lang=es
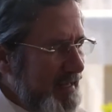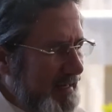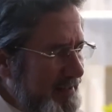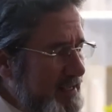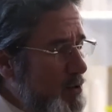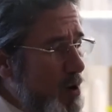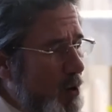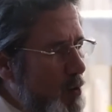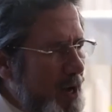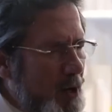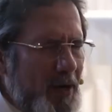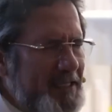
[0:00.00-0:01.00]
le dijo a
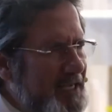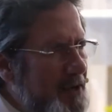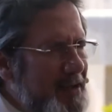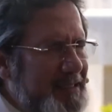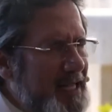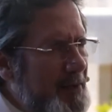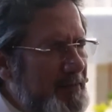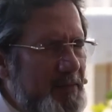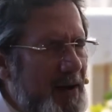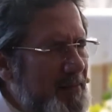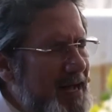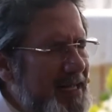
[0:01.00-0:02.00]
Juan, Juan, llévate a mi
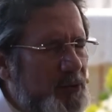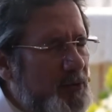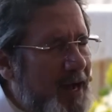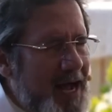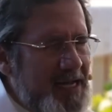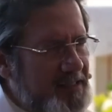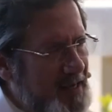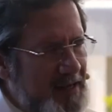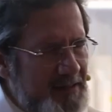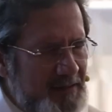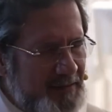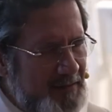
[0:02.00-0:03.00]
mamá a tu casa,
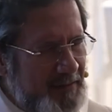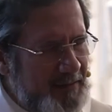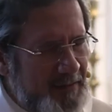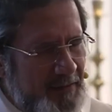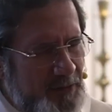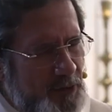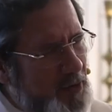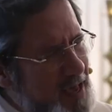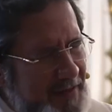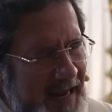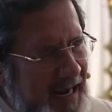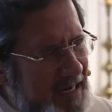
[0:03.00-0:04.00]
no la
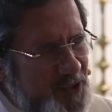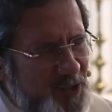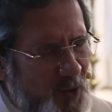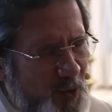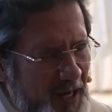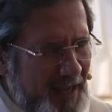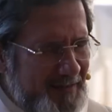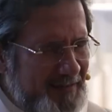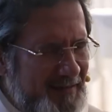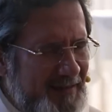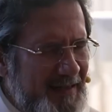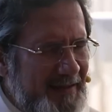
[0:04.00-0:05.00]
dejes sola.
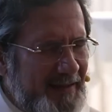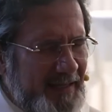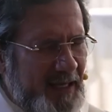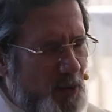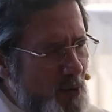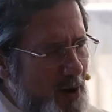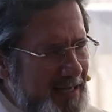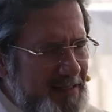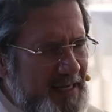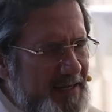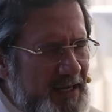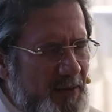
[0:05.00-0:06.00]
Y Juan
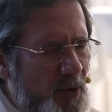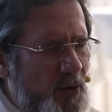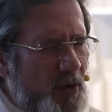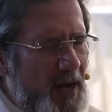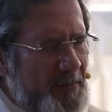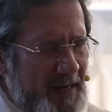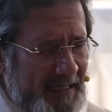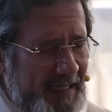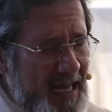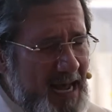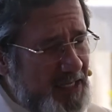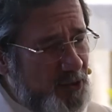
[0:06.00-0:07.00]
se llevó a
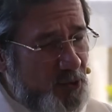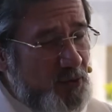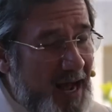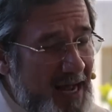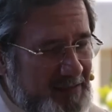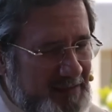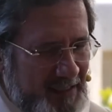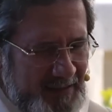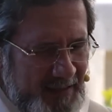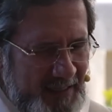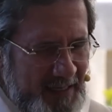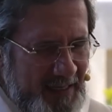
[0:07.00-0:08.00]
María a su casa.
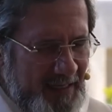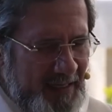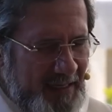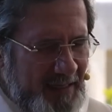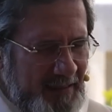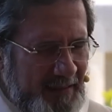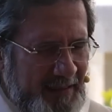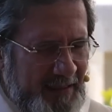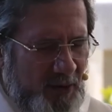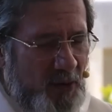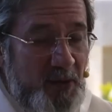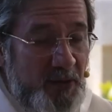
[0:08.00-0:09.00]
Y
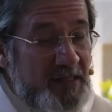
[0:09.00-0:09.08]
como